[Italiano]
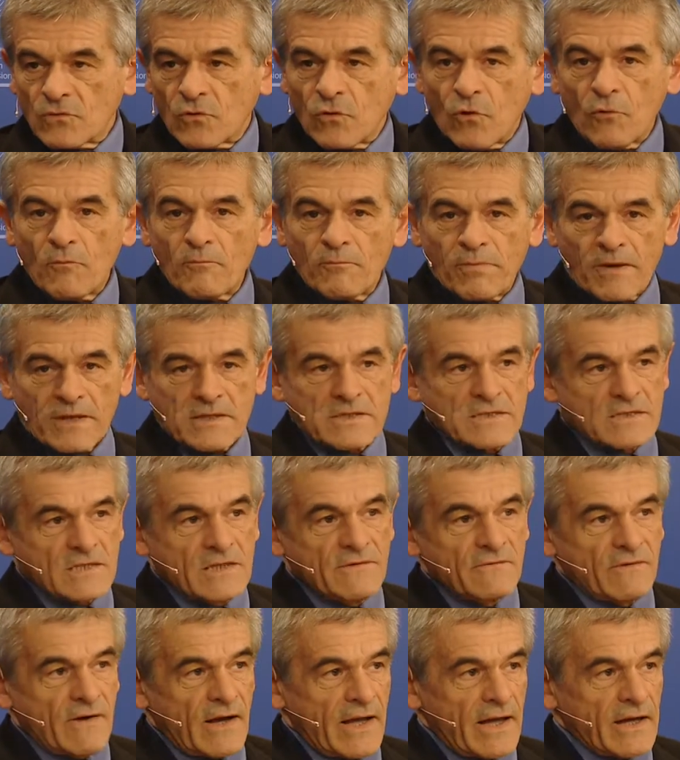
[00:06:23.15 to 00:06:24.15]

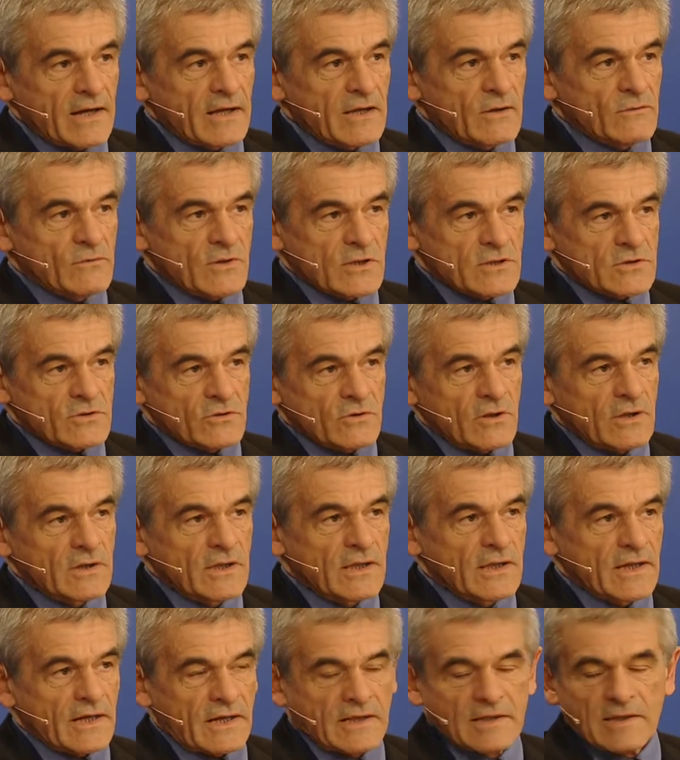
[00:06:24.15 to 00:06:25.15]
complessiva, anche una storia
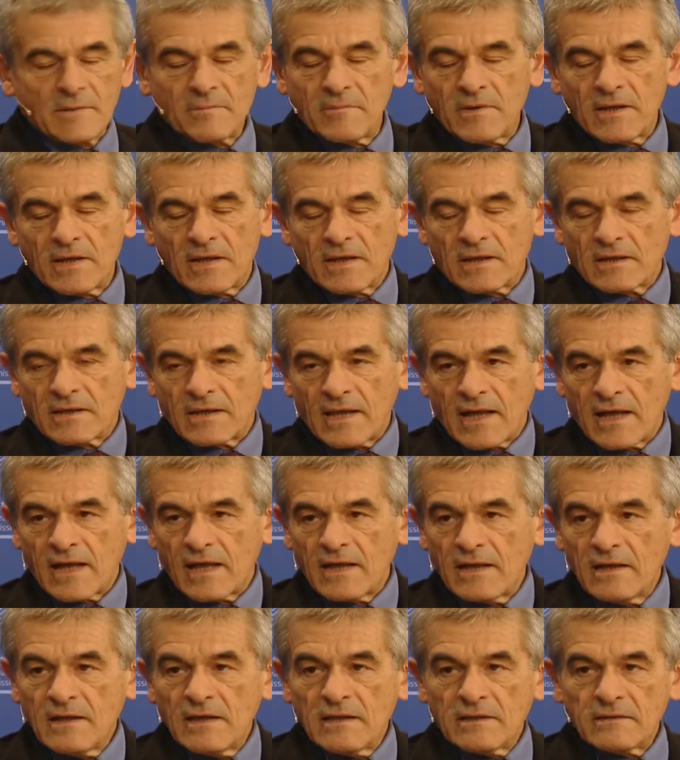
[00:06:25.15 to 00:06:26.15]
di
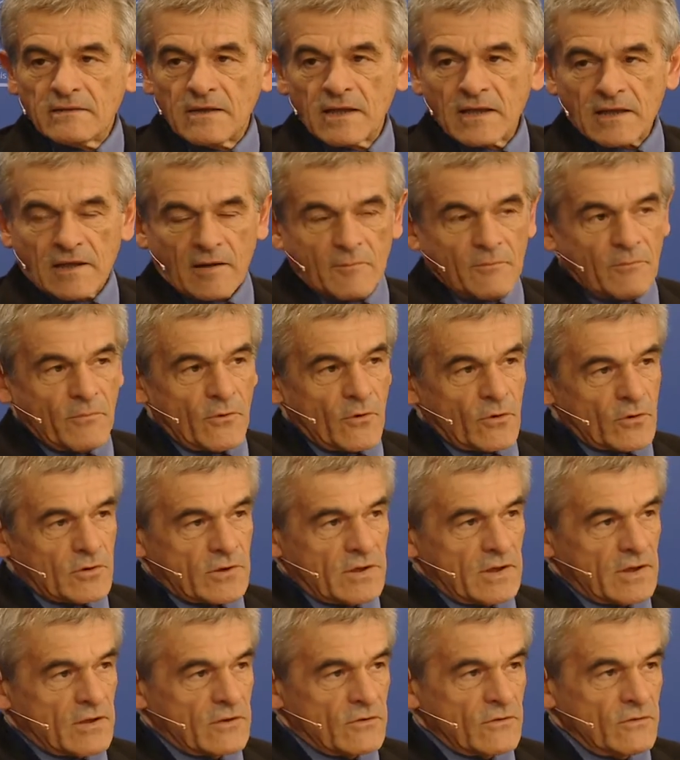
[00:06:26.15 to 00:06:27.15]
credibilità nei
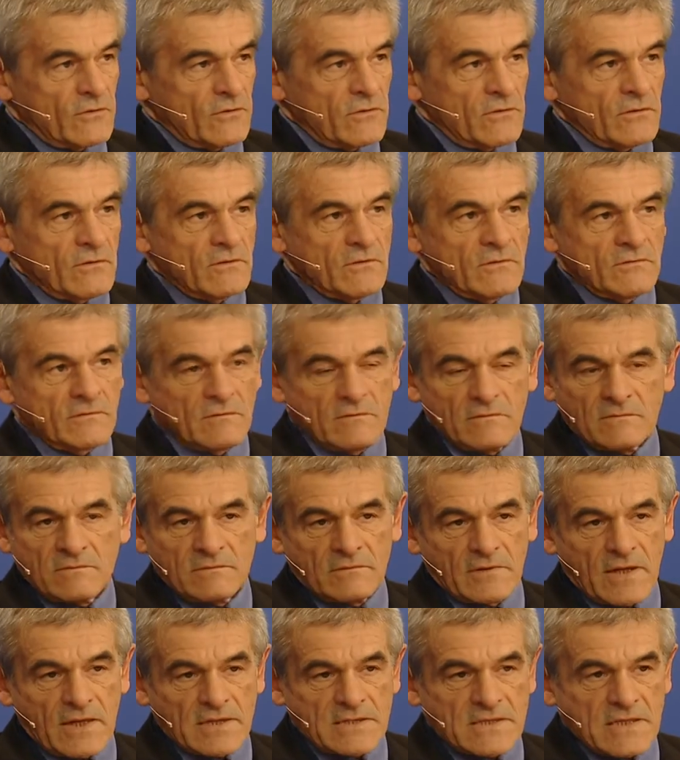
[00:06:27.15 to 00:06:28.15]
rapporti con
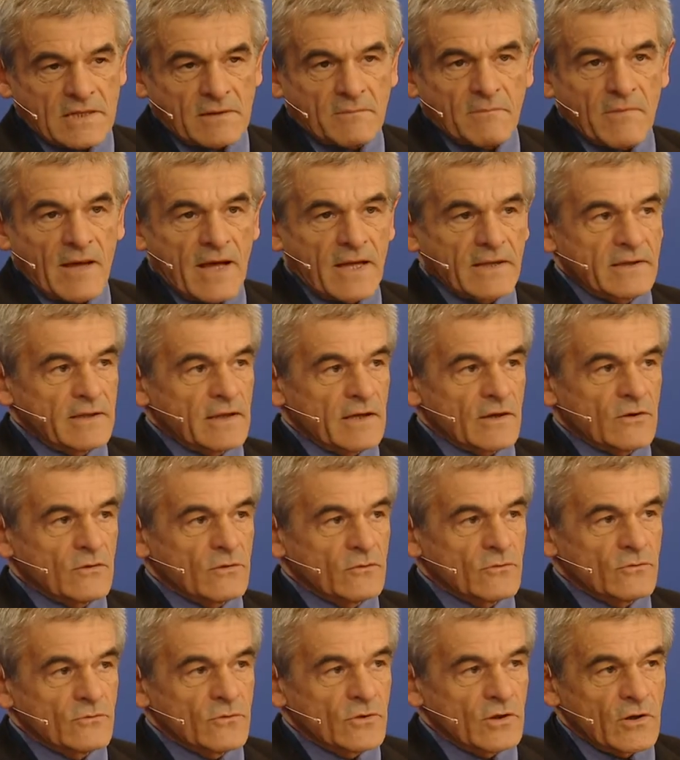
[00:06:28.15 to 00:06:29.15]
la Germania e
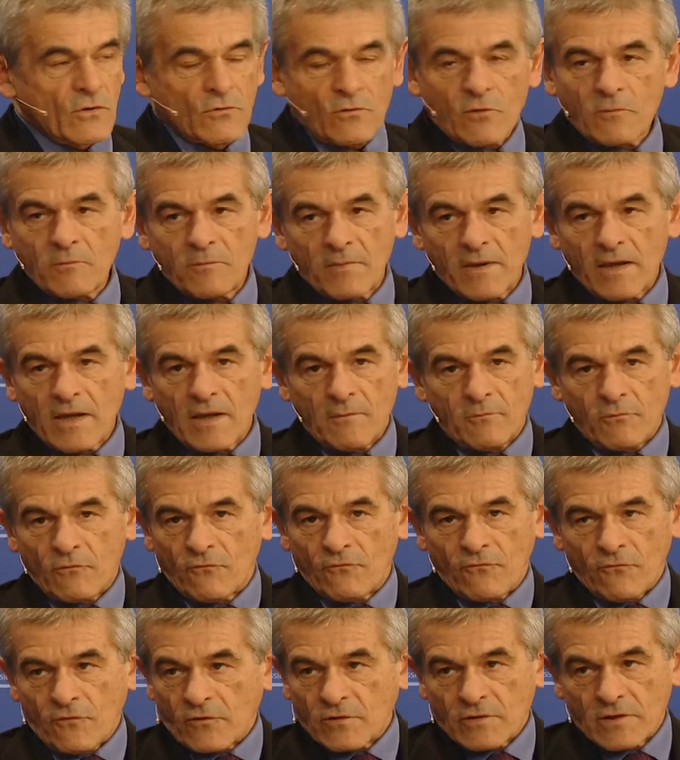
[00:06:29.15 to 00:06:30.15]
con l'Unione Europea più
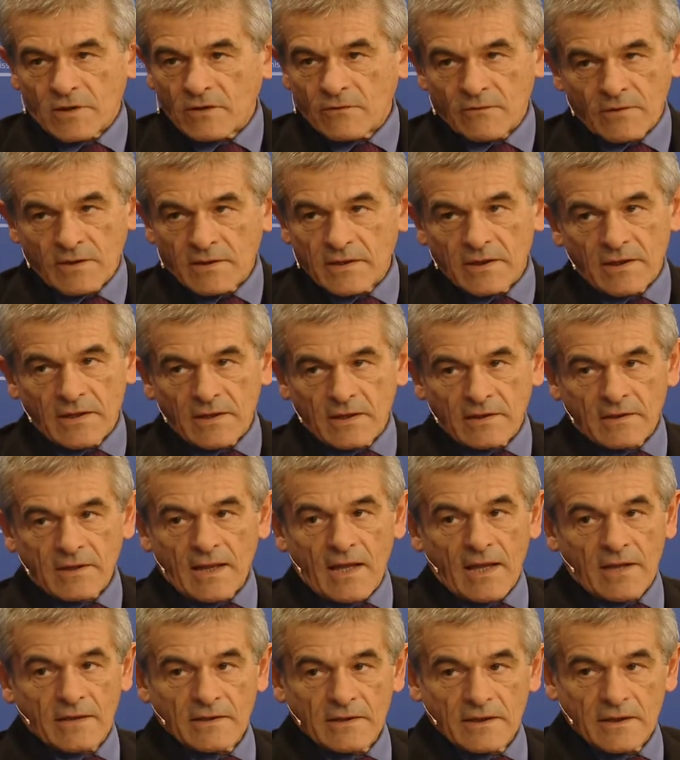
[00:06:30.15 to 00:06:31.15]
forte di quella
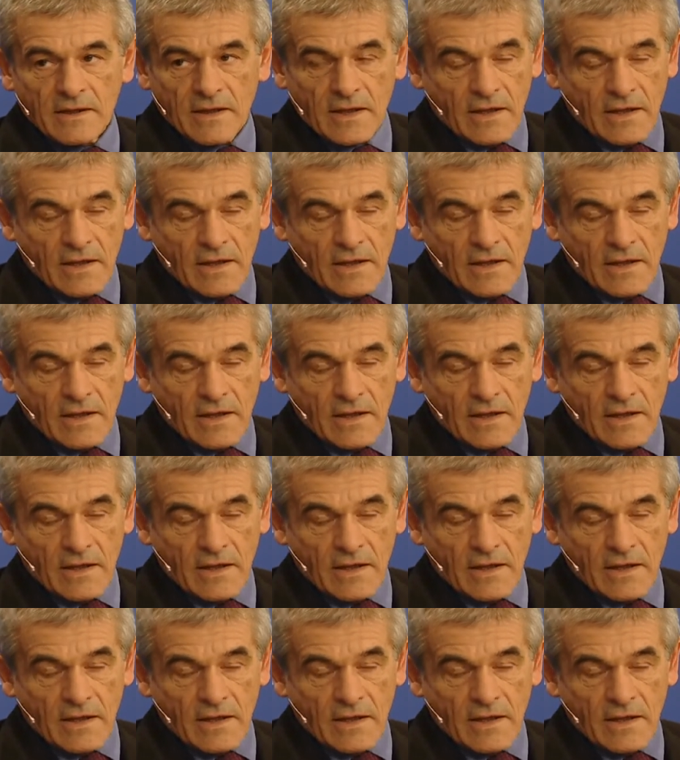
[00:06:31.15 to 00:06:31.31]
dell'Italia,